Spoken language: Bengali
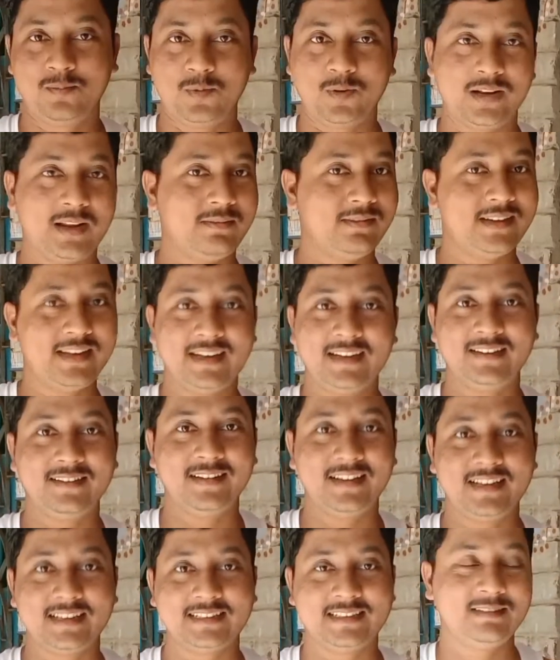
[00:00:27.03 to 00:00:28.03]
পরে আমি রেডি
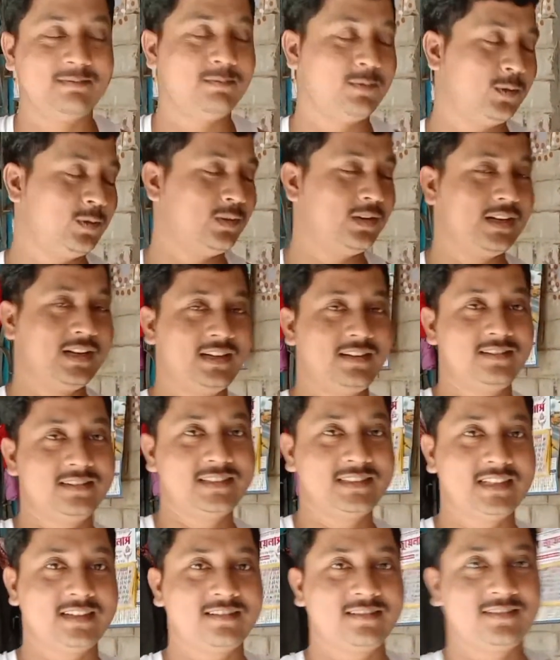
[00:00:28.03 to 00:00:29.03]
হয়ে গেছি মনু রেডি
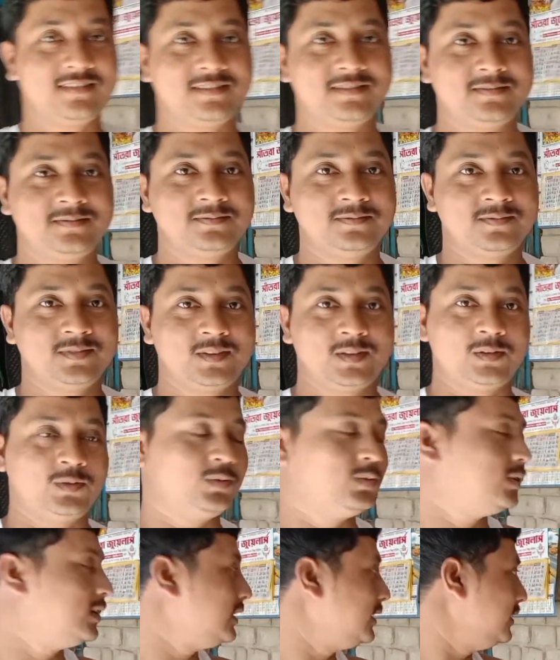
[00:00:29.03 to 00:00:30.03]
হচ্ছে এখনও তো
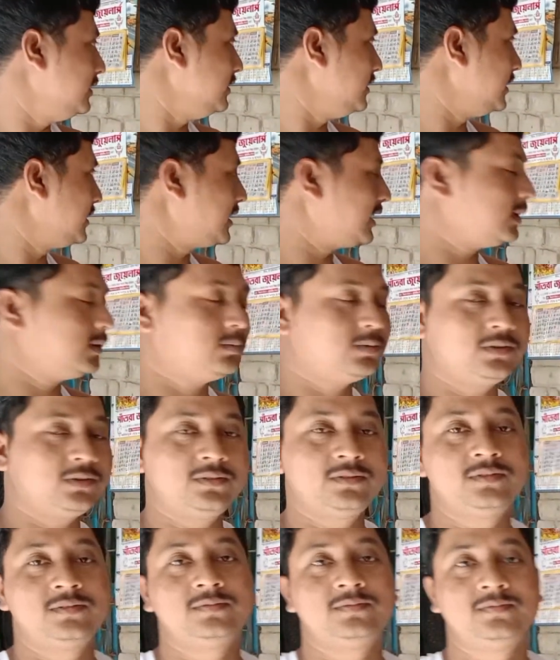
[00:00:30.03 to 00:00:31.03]
দুজনে দীক্ষা নেবো
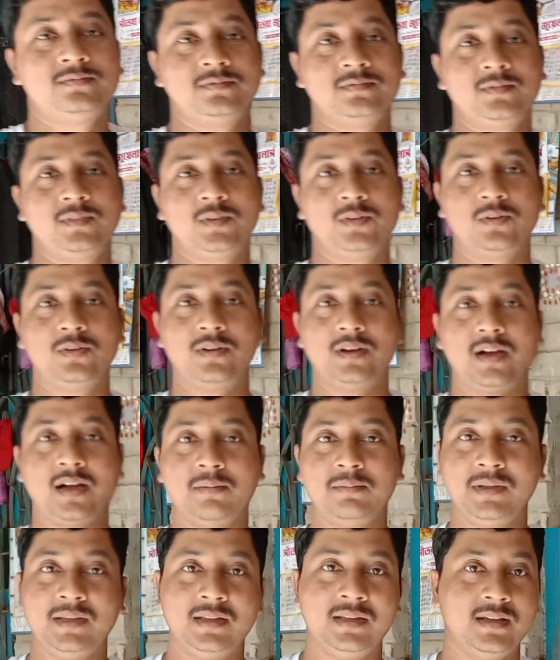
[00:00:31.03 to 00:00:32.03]
তো
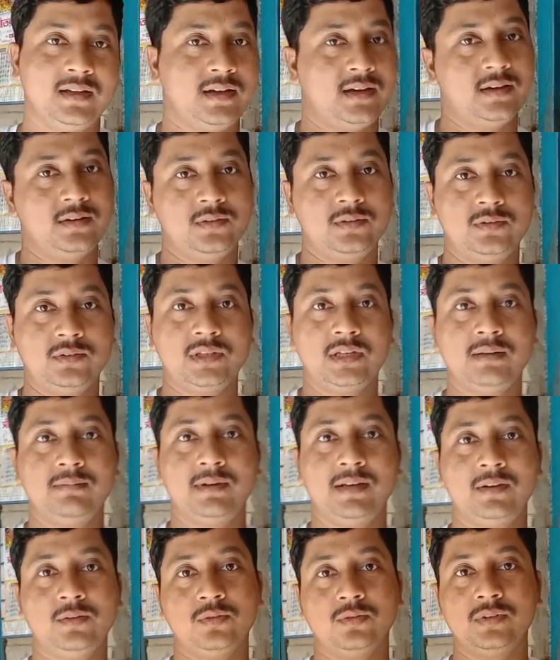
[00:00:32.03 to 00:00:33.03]
আমি আরও দুজনে
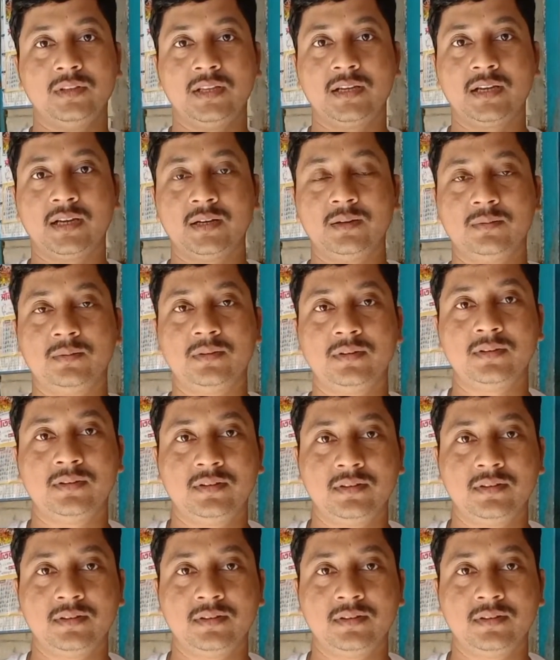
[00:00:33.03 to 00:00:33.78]
মিলে গুরু দীক্ষা নেবো